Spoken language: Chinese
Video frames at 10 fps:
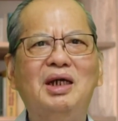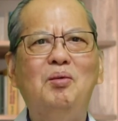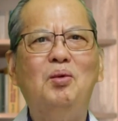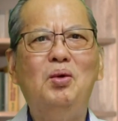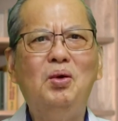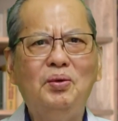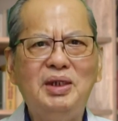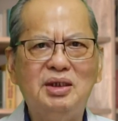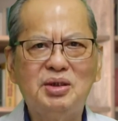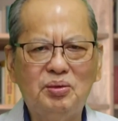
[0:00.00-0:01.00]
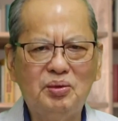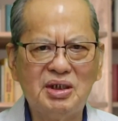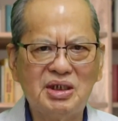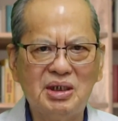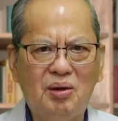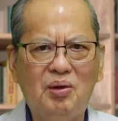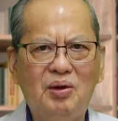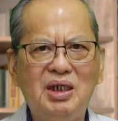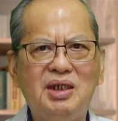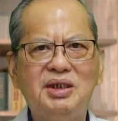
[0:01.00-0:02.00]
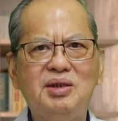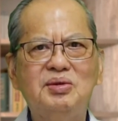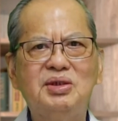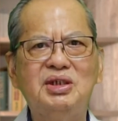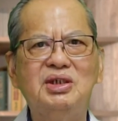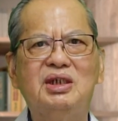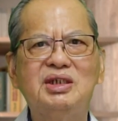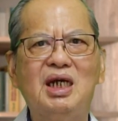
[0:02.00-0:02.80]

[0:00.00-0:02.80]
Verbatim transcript: 到五点钟的时候，也就是